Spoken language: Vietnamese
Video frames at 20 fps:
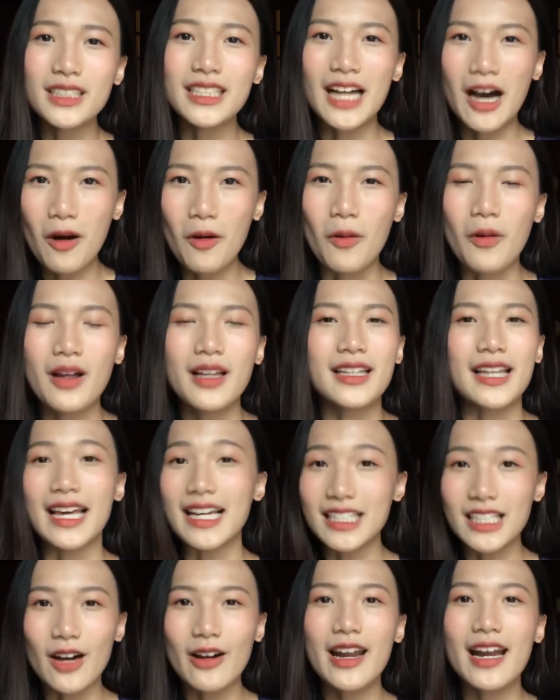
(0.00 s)
gì đâu
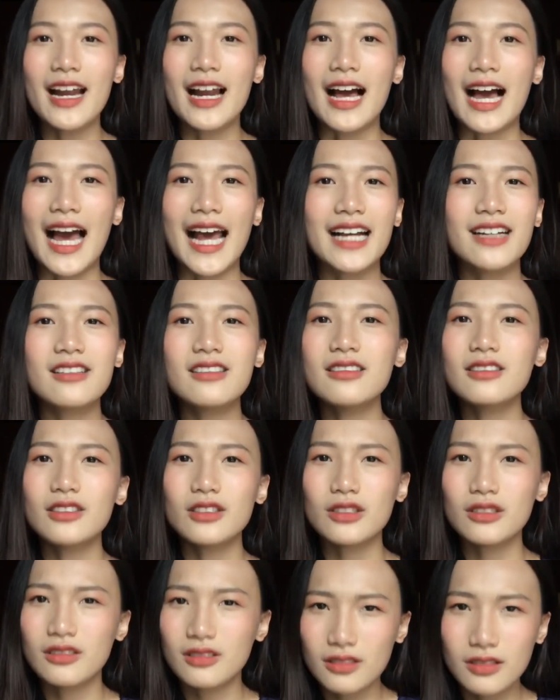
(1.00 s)
thế cho nên là hãy cứ
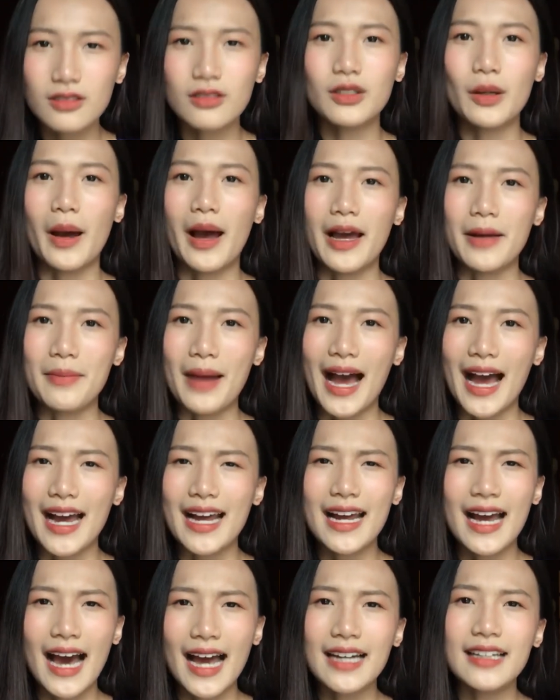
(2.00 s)
thoải
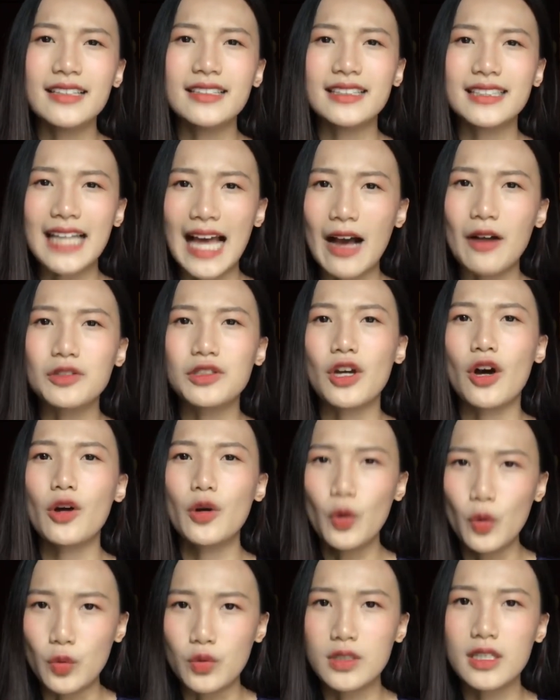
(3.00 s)
mái ăn sao cho
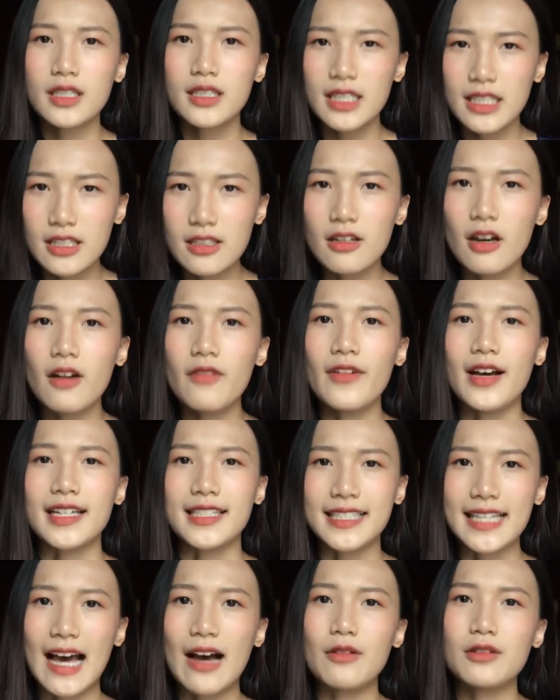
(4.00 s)
đủ chất dinh dưỡng
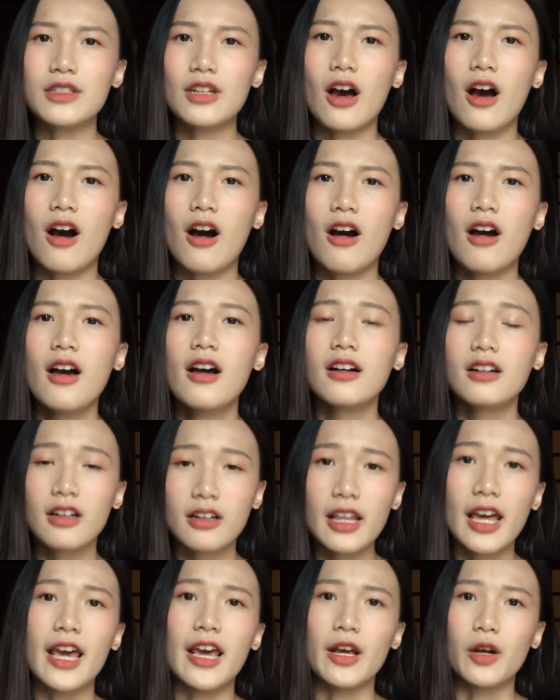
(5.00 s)
và sao cho
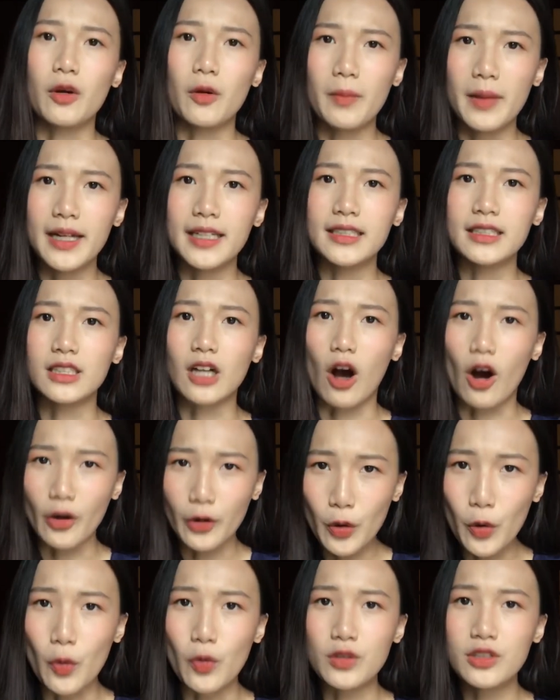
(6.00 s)
cơ thể của mình
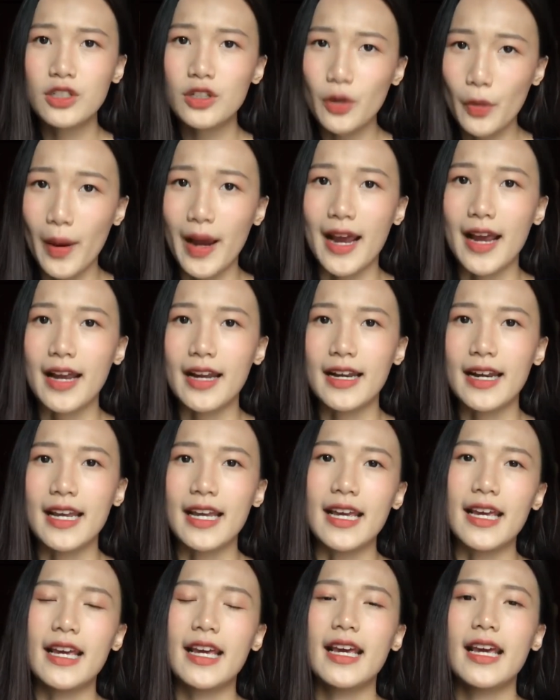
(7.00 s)
có đủ sức khỏe
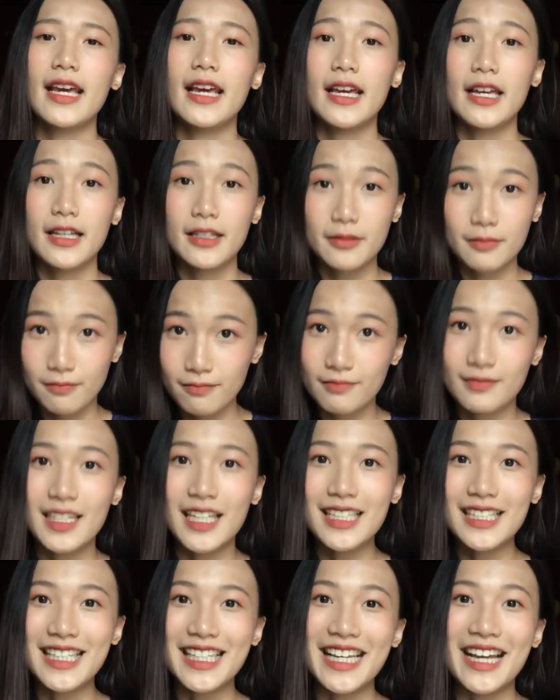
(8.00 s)
để
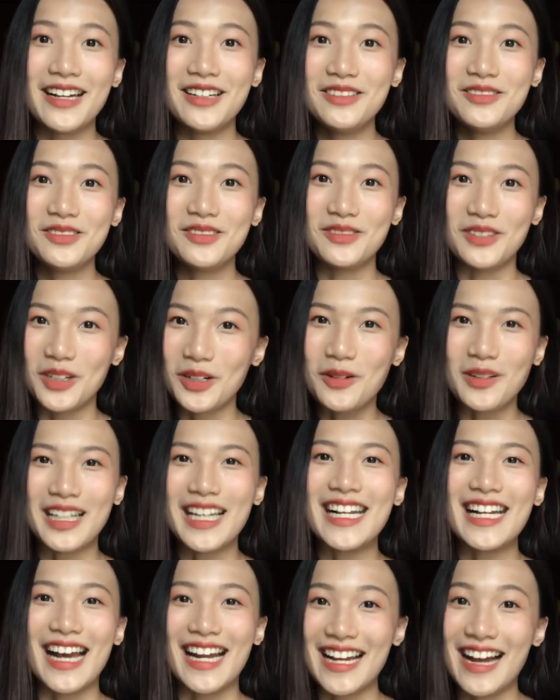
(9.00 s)
chinh chiến đối cuộc
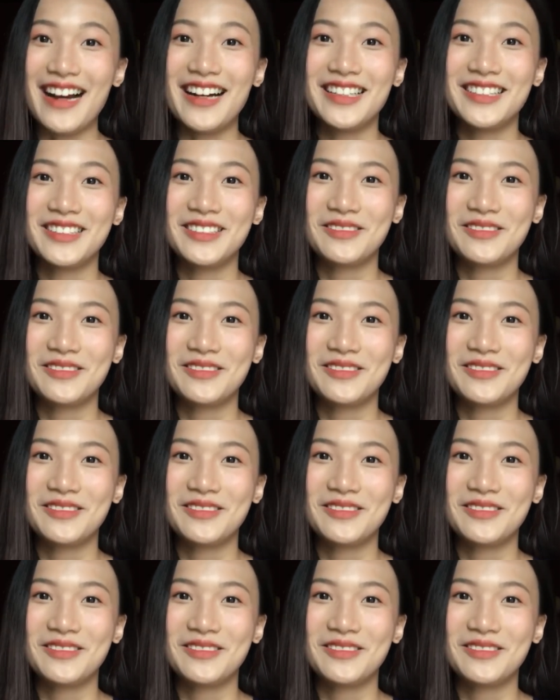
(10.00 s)
thi này nhá